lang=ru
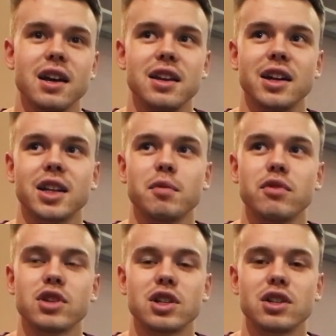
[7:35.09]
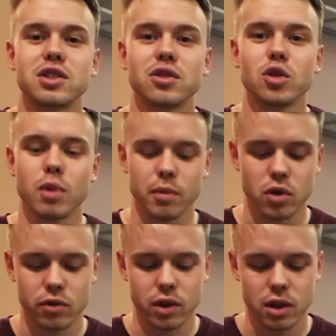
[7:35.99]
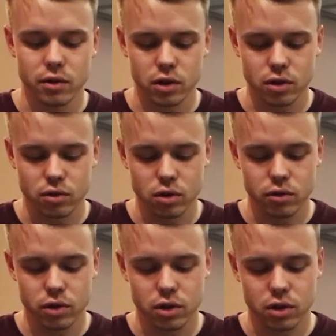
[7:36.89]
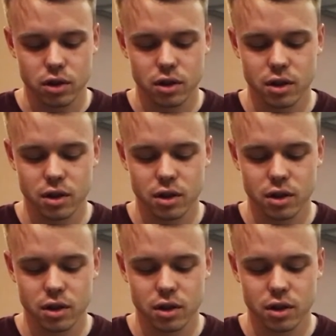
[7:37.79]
И когда мы вышли из клуба, мы увидели вот такую вот